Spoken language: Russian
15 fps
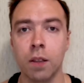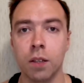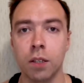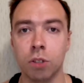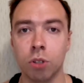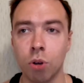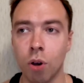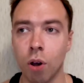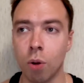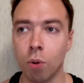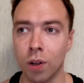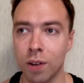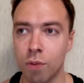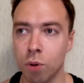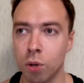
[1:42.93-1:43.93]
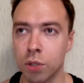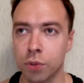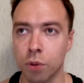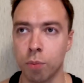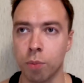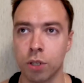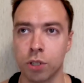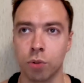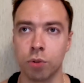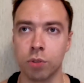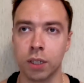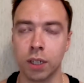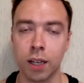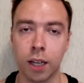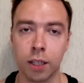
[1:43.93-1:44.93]
но углеводы в твоем
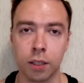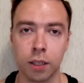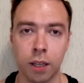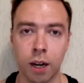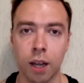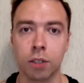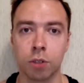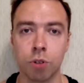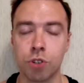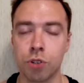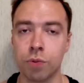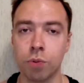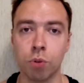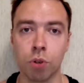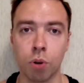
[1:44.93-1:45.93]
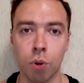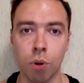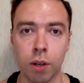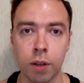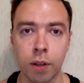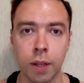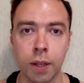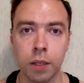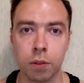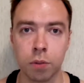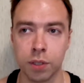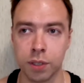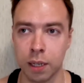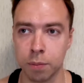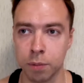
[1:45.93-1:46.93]
рационе играют ключевую роль. То
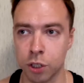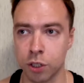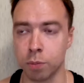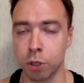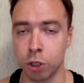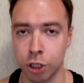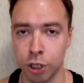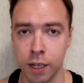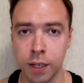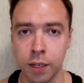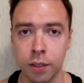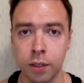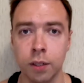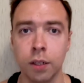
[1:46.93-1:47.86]
есть, там должны быть жиры,